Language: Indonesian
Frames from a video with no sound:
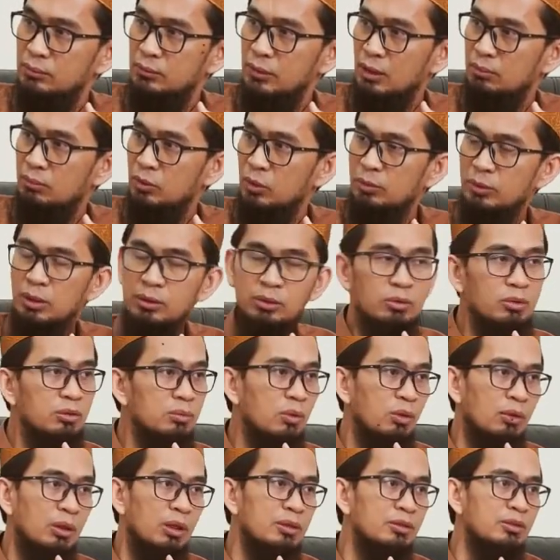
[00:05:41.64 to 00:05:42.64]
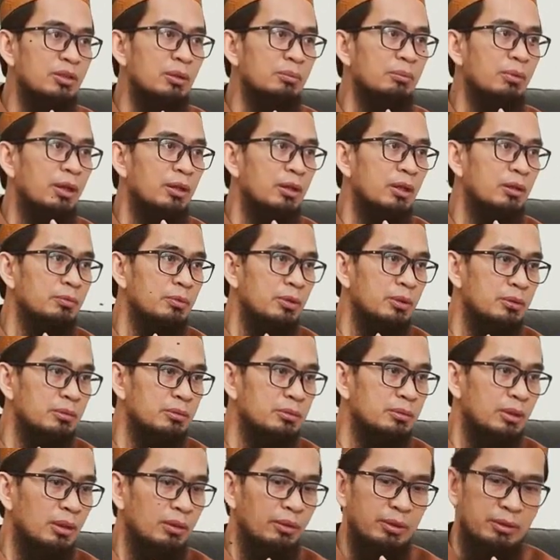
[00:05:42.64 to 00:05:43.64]
Dan belum tentu semua orang siap menghadapi itu.
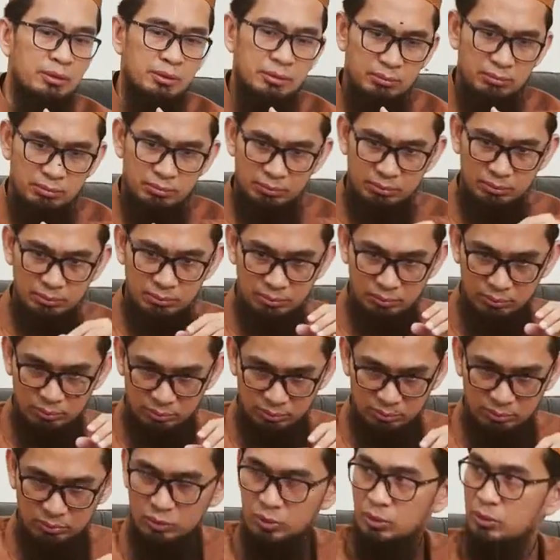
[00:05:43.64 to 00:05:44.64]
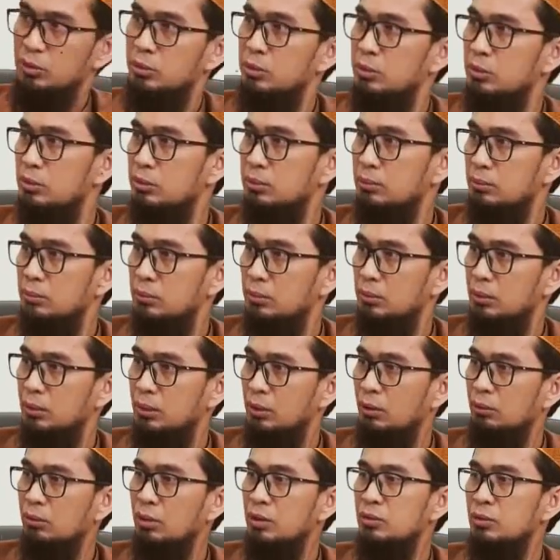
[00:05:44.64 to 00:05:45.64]
Karena itu duduk.
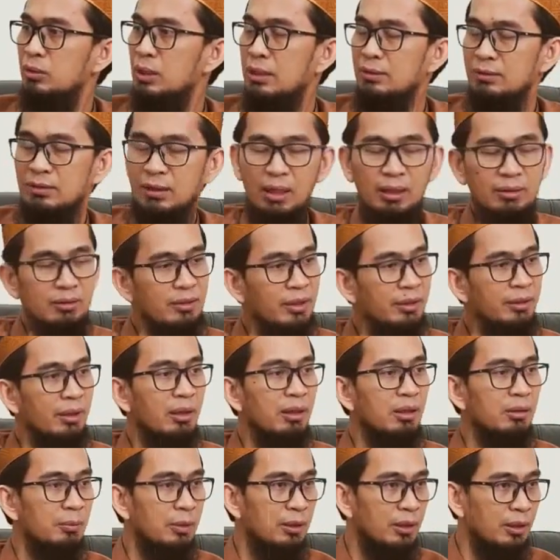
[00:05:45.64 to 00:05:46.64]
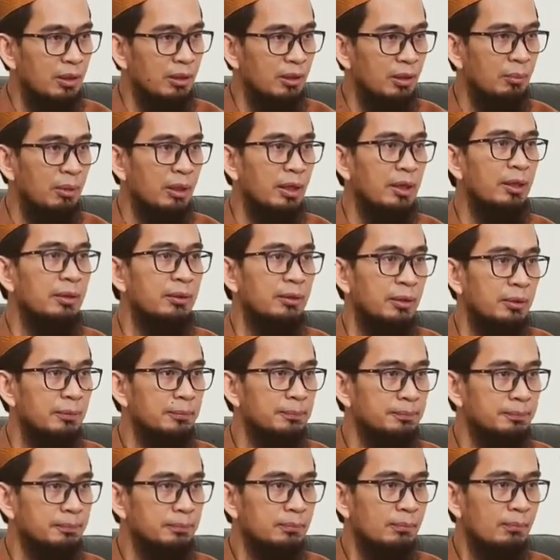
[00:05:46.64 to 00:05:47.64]
Ini Allah sudah sangat sayang kepada kita mengingatkan.
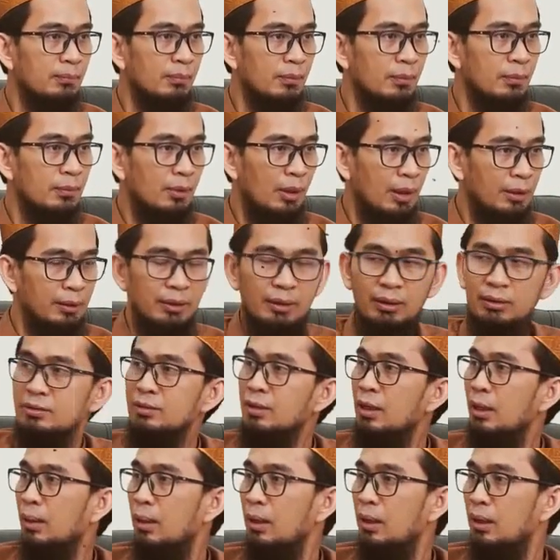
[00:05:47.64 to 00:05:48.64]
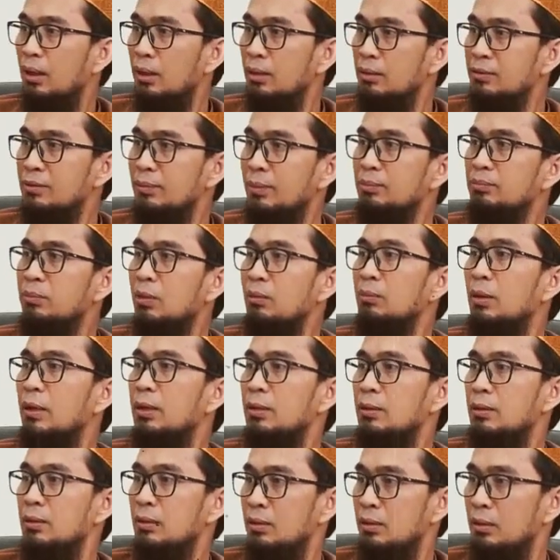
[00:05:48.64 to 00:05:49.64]
Ada yang salah, cepat
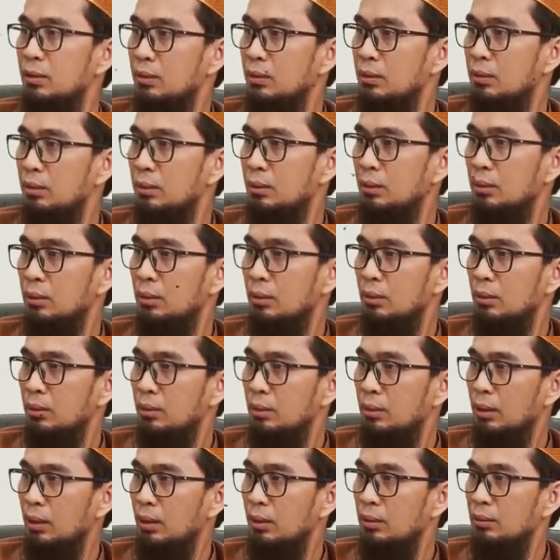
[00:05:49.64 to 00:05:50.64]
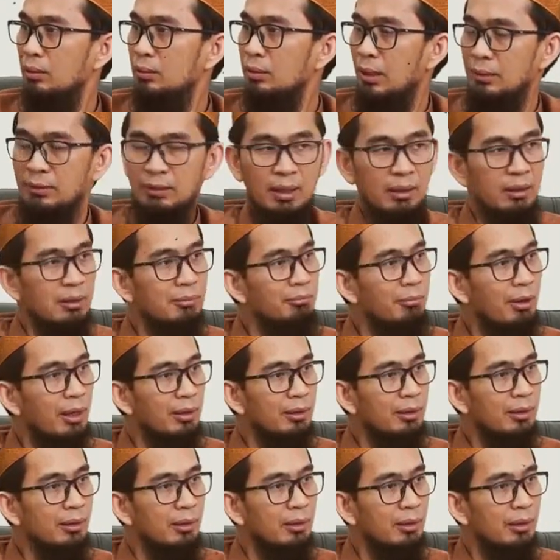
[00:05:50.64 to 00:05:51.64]
perbaiki. Ya, tata
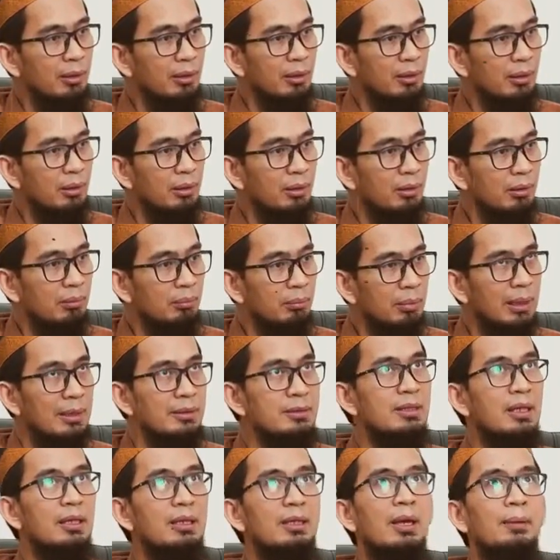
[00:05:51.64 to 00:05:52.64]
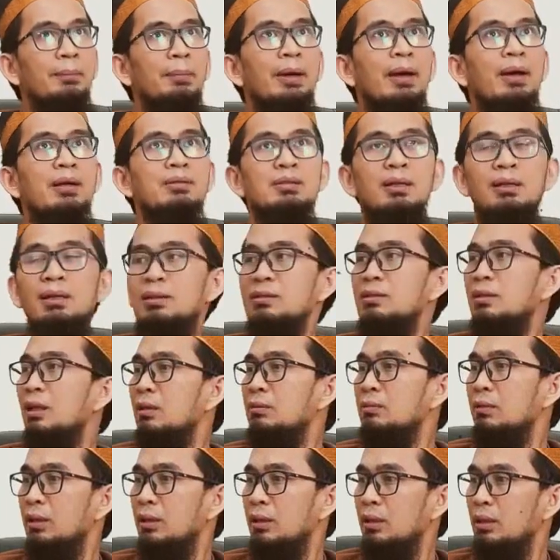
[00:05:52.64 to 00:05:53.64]
kembali, pelajari apa yang salah
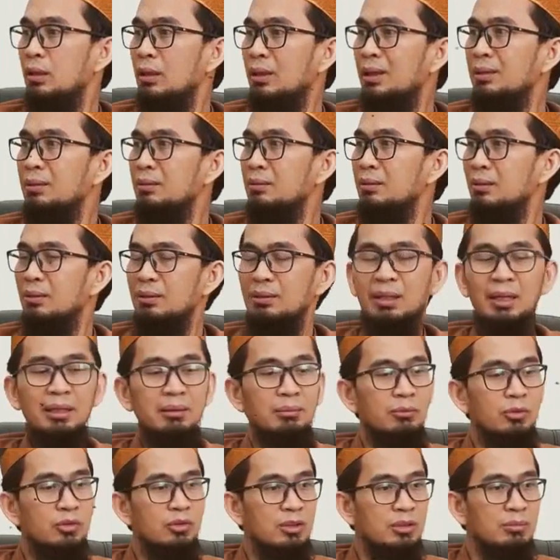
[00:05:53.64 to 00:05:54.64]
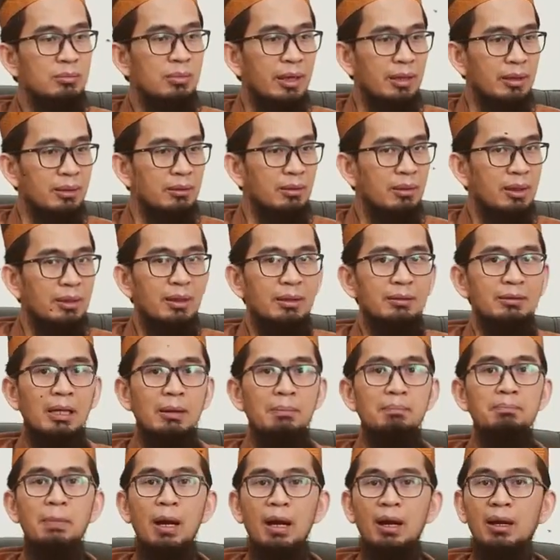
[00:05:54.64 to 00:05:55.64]
selama ini. Ini kan dengan musibah itu kadang
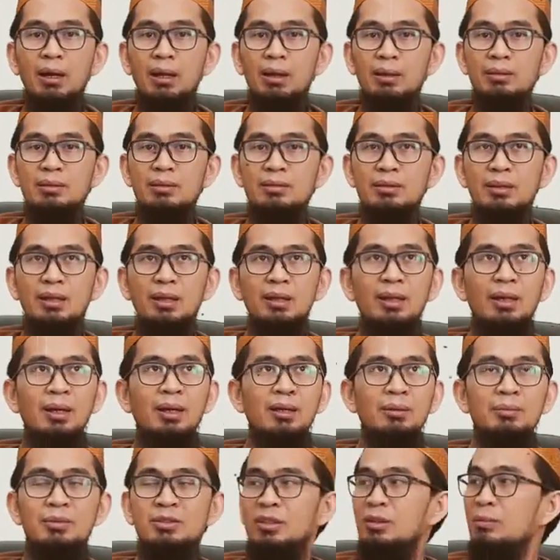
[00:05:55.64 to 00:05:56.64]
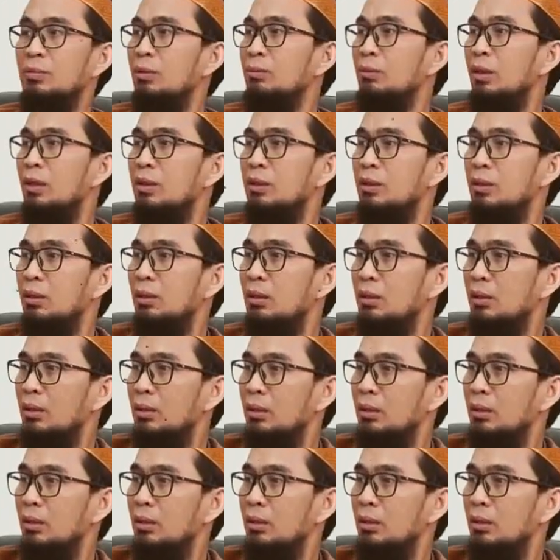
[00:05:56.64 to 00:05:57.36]
tampak segala hal yang bisa diperbaiki.